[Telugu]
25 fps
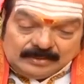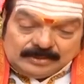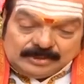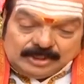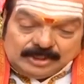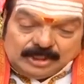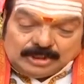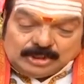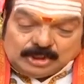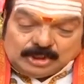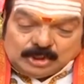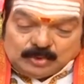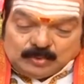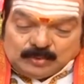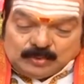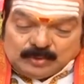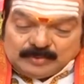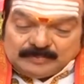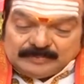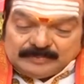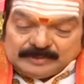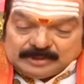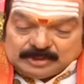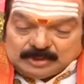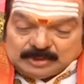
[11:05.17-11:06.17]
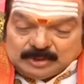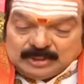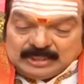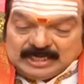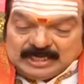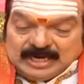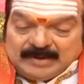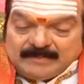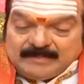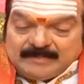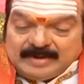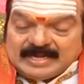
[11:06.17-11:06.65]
శత్రువులు మిత్రులుగా